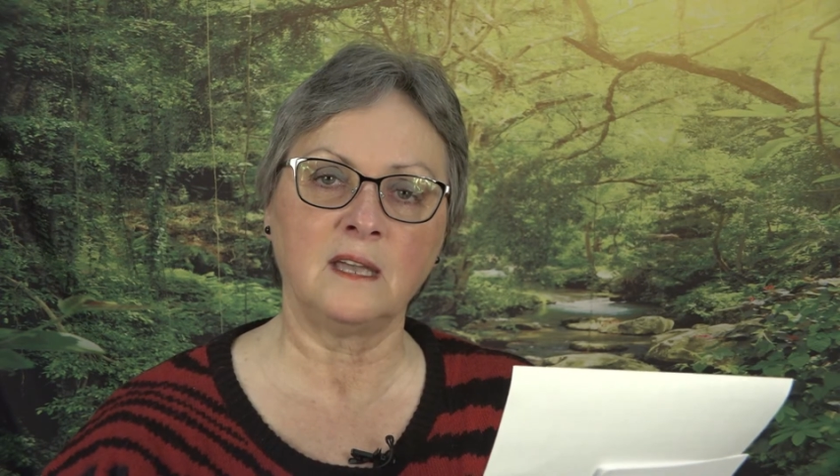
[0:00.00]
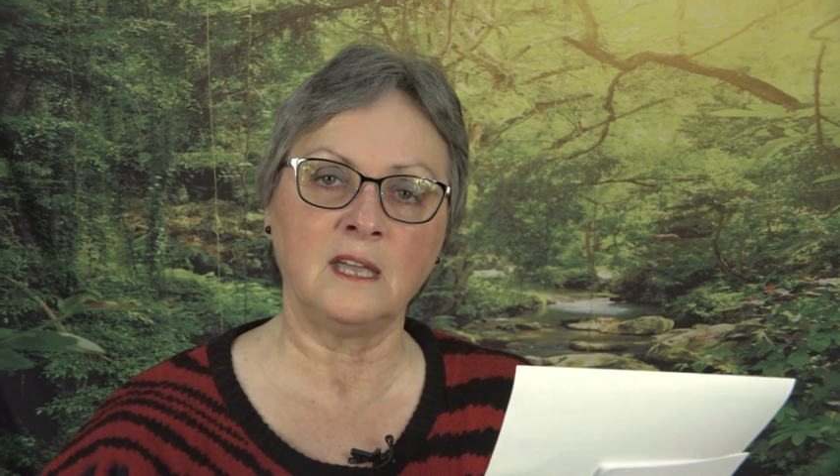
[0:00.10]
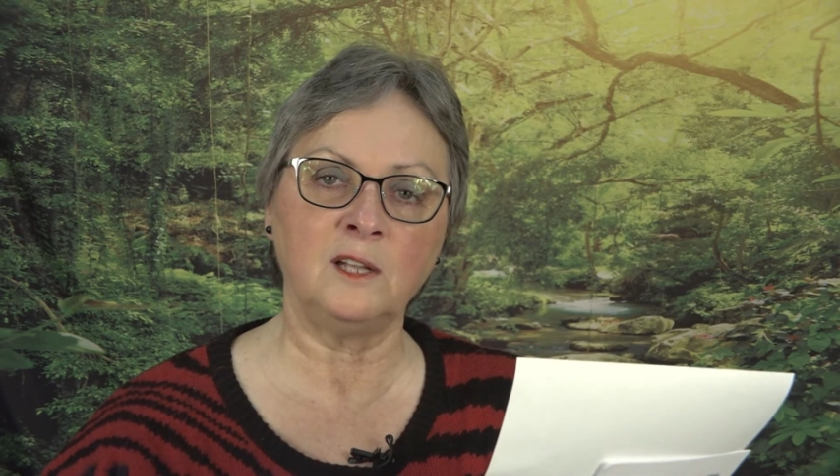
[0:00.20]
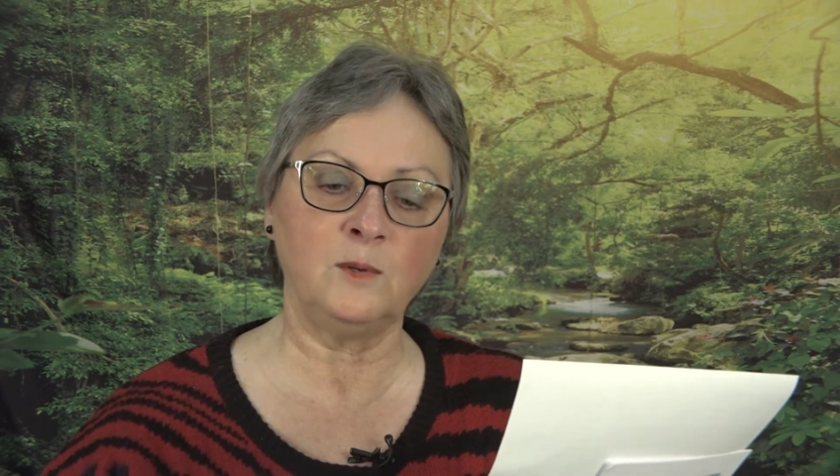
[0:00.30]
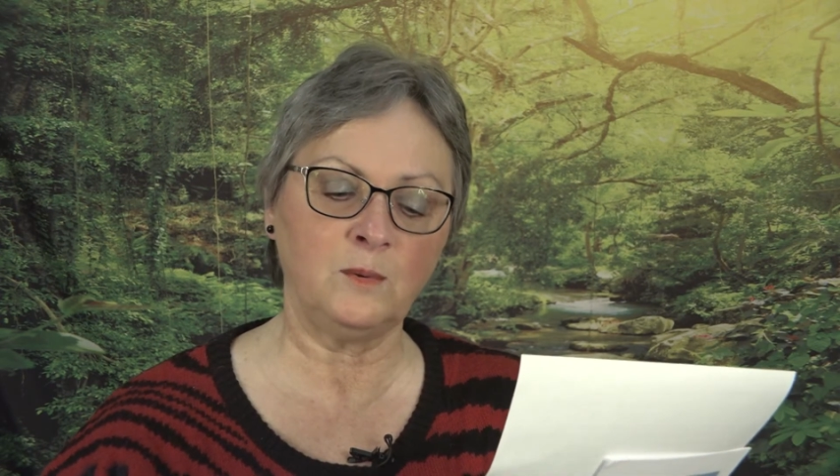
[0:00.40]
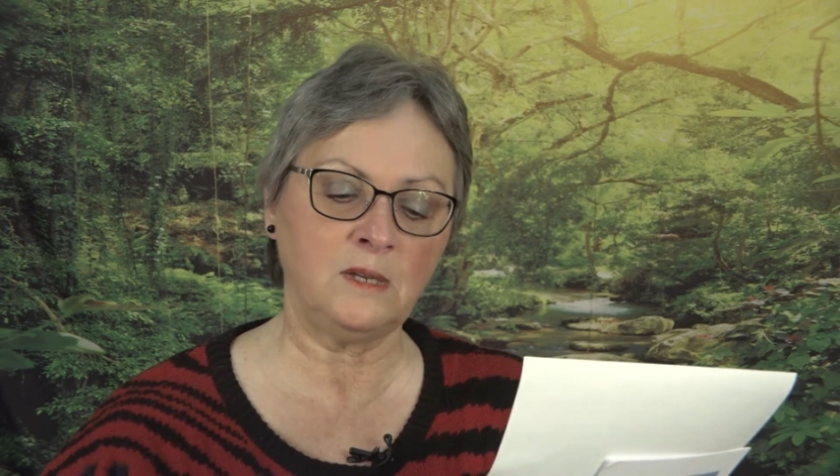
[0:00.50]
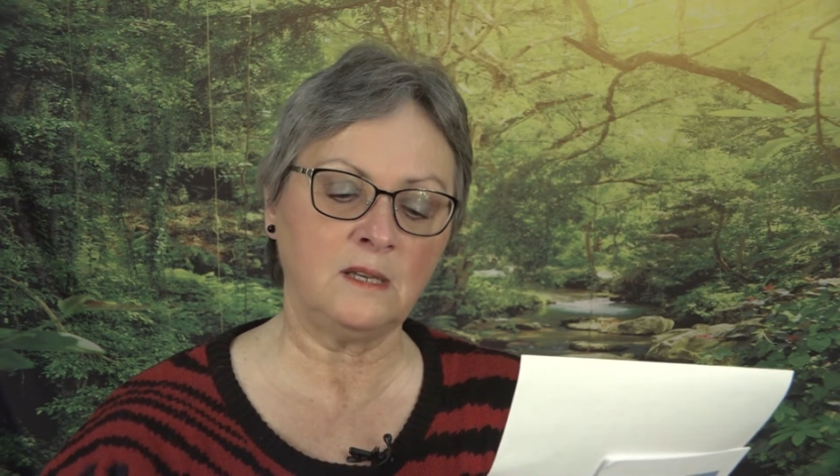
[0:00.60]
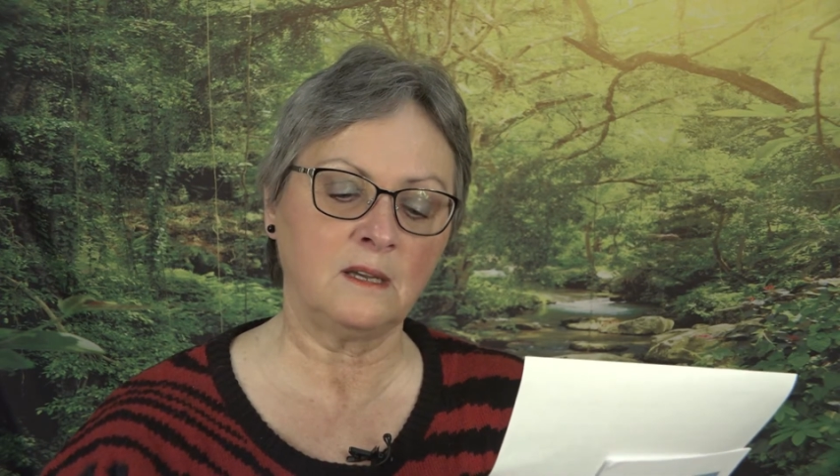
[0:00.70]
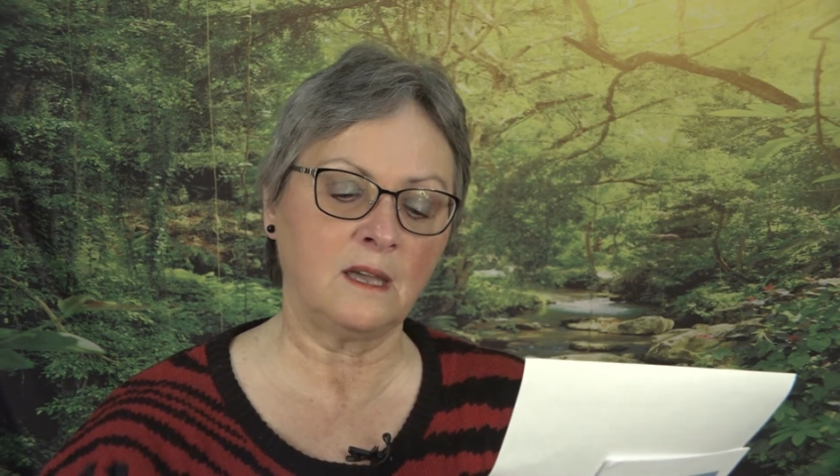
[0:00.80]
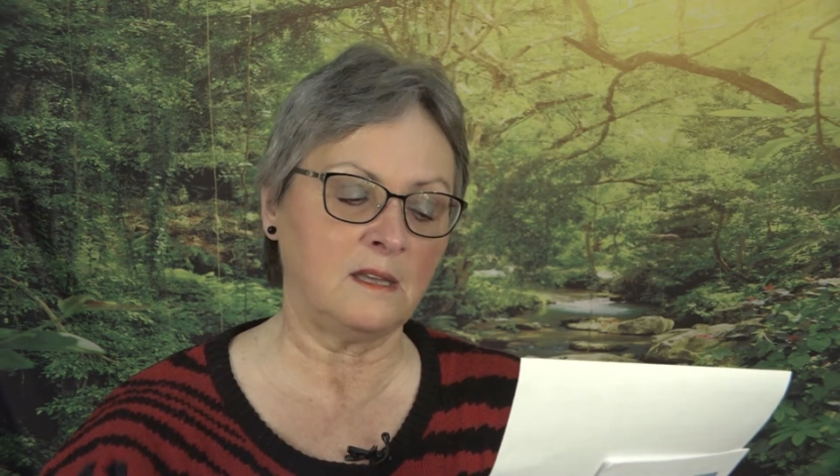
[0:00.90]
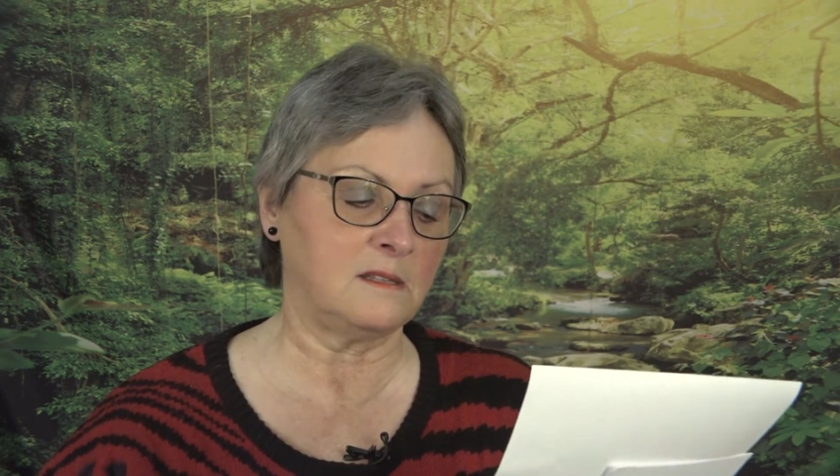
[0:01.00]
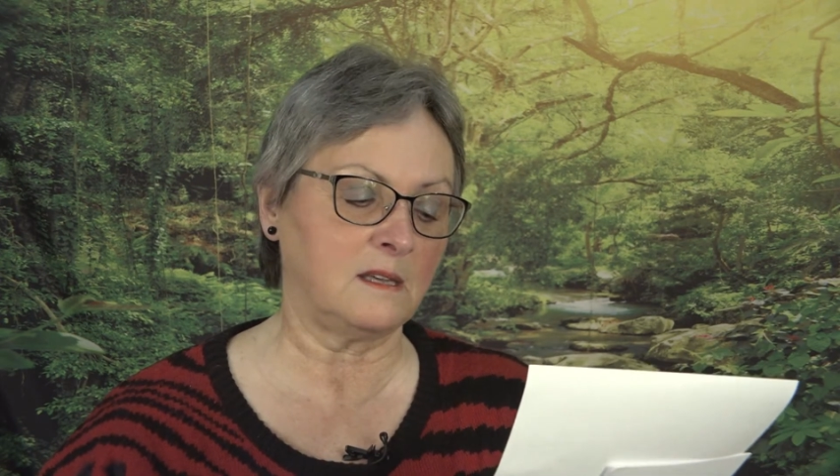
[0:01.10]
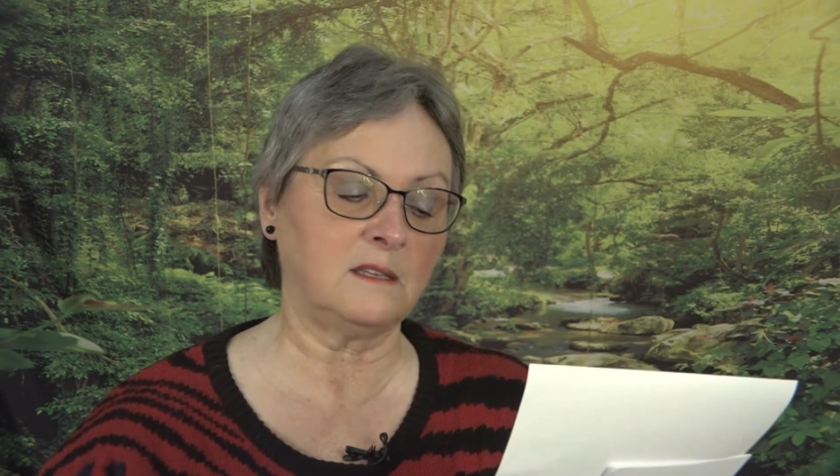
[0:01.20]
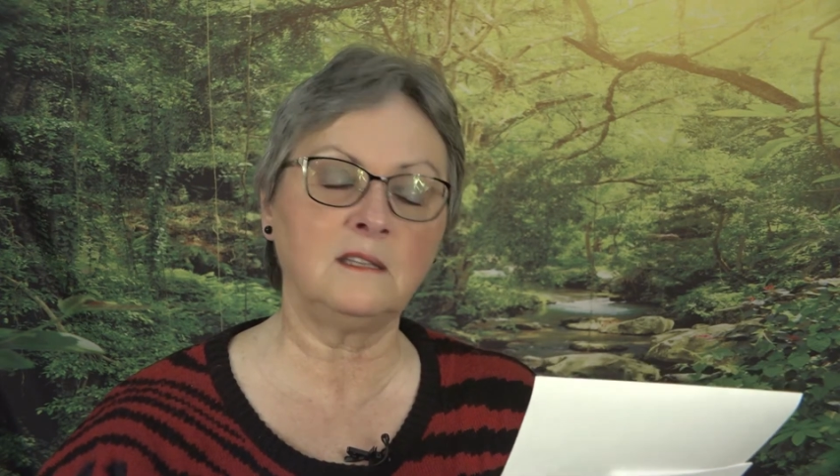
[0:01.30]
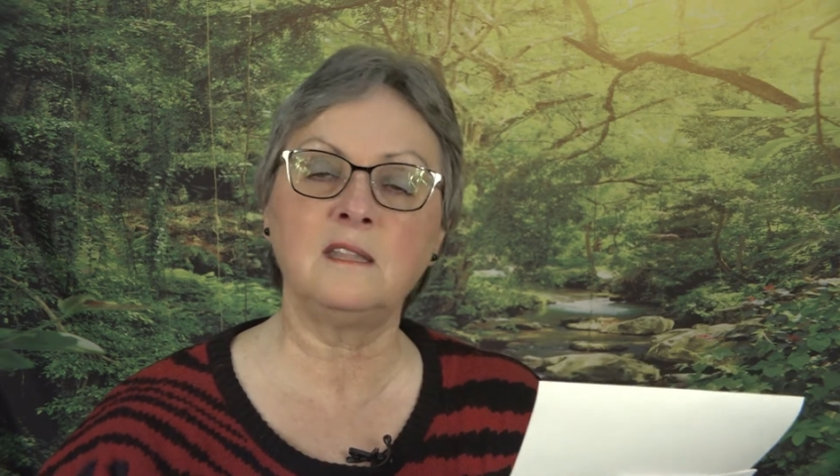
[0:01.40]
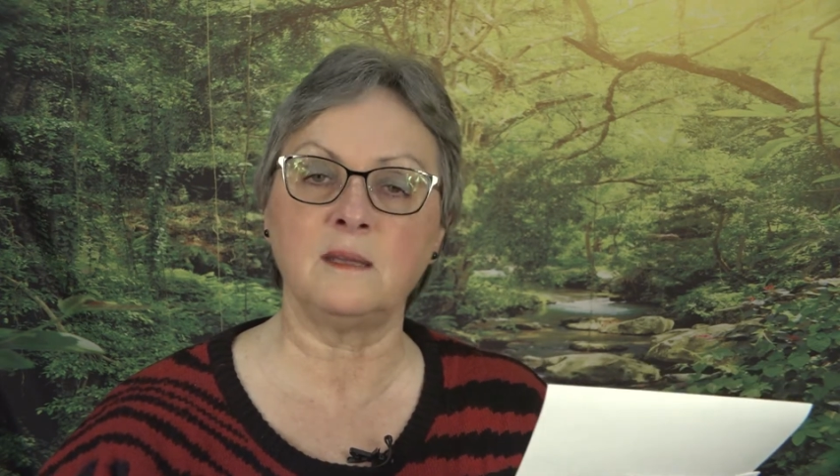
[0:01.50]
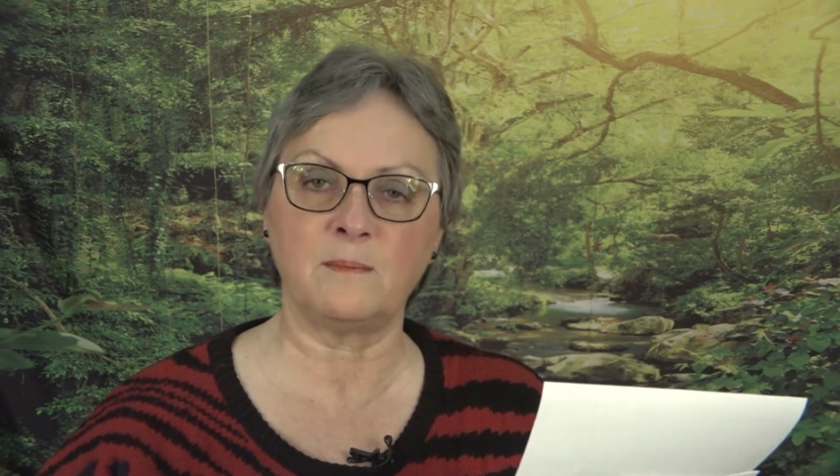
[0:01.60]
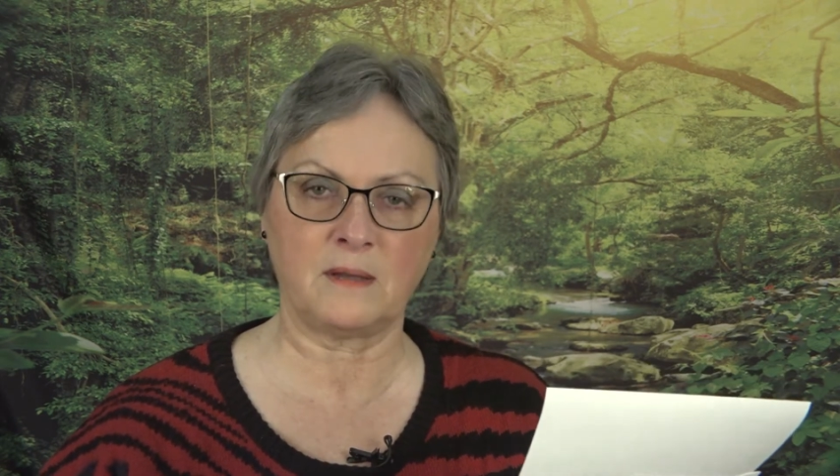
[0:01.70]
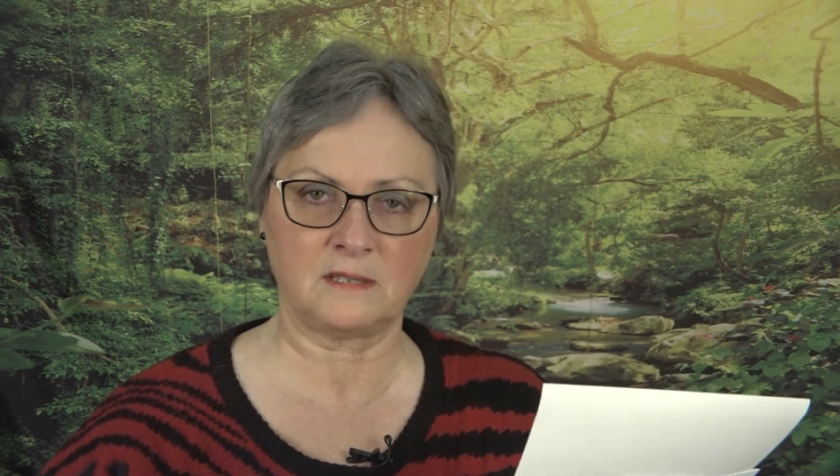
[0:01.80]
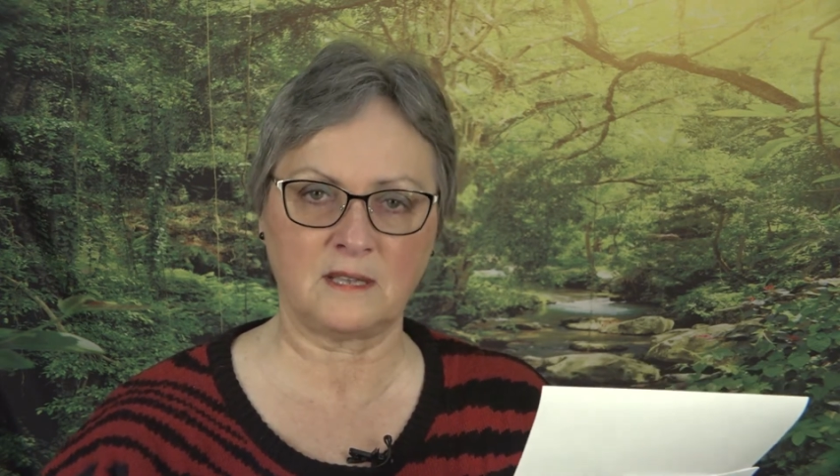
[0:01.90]
et lui était guidé
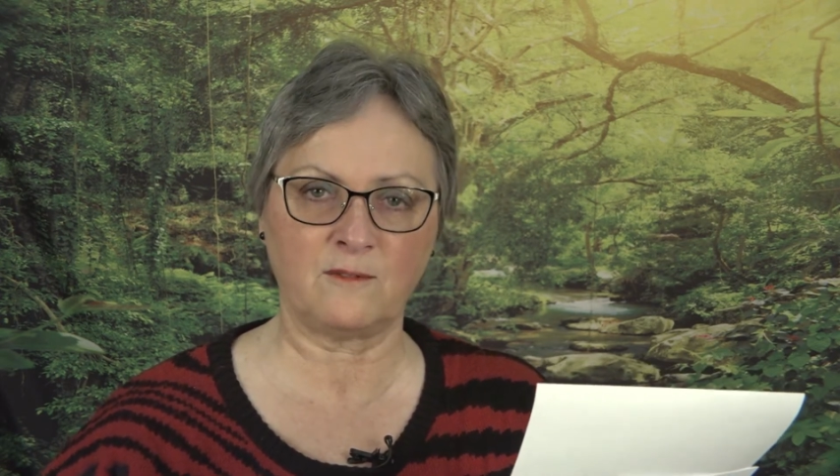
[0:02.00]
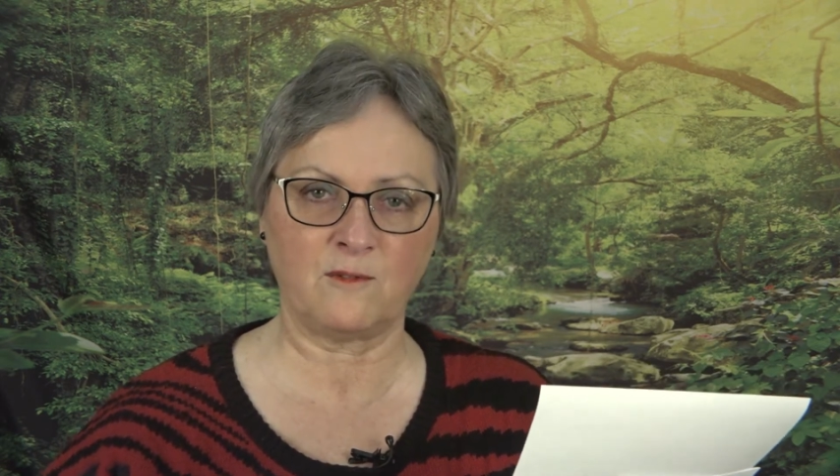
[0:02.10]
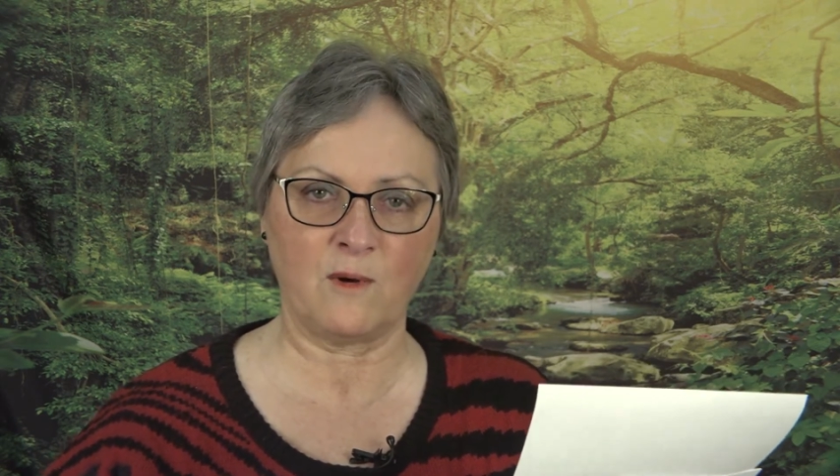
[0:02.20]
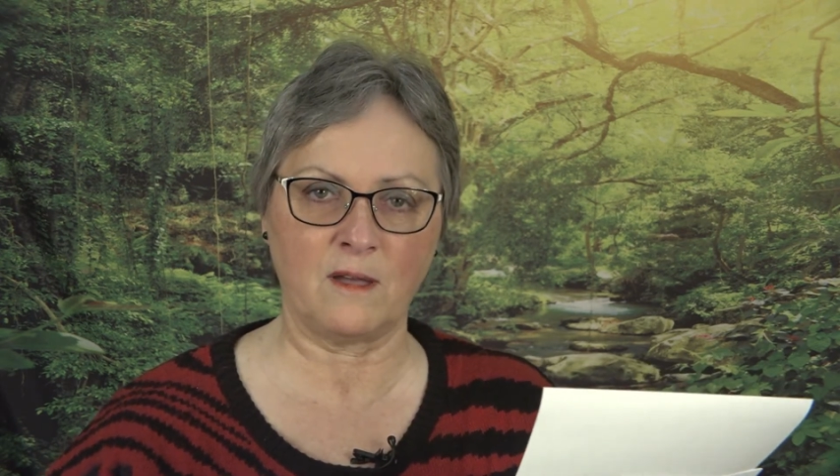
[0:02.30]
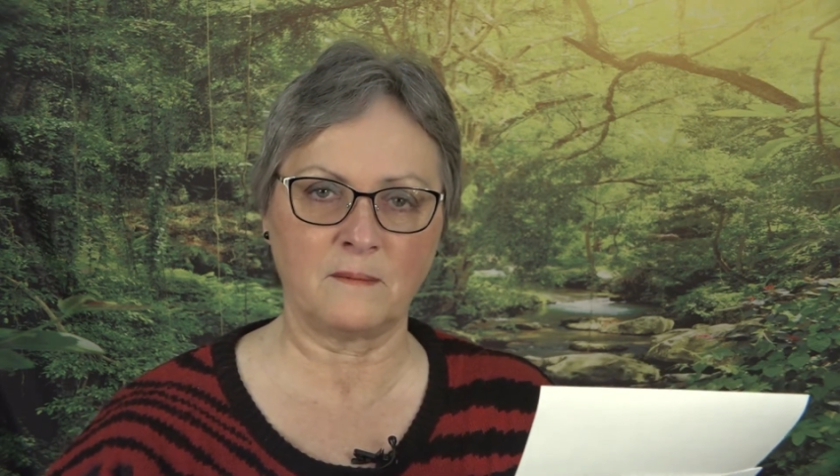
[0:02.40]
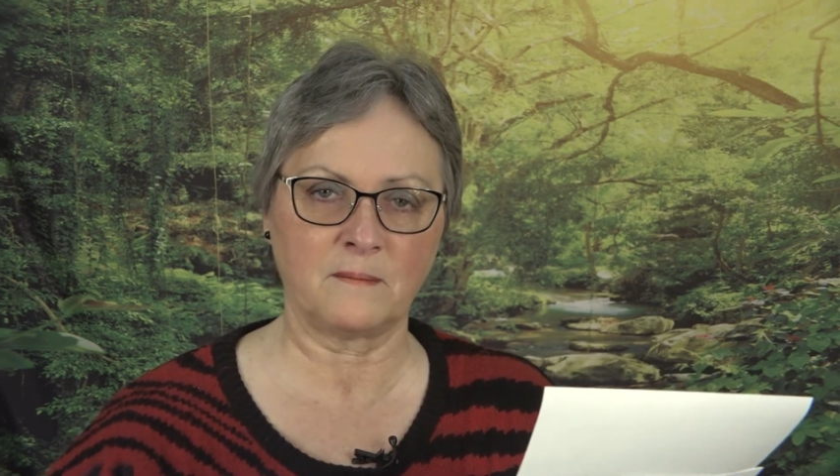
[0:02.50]
par sa foi.